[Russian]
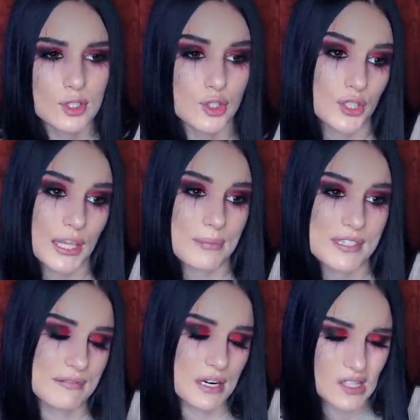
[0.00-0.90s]
что она им
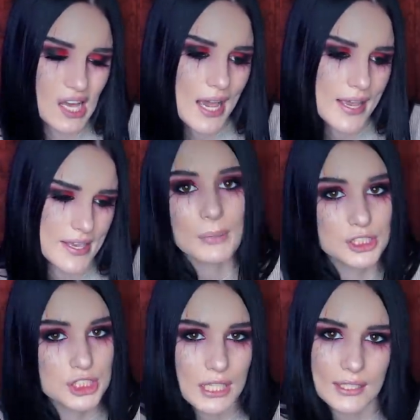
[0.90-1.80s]
соврала, и
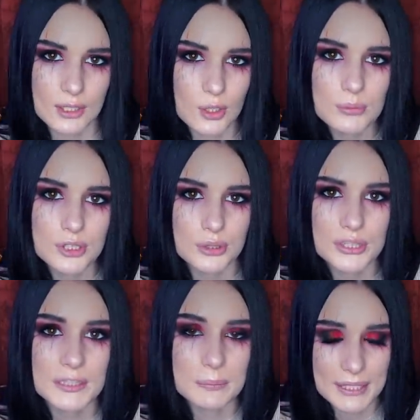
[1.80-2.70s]
молчала о том, что
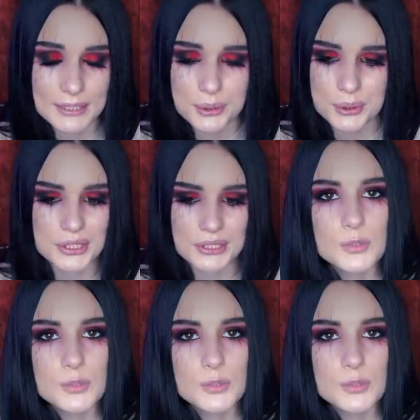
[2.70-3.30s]
с ней происходит.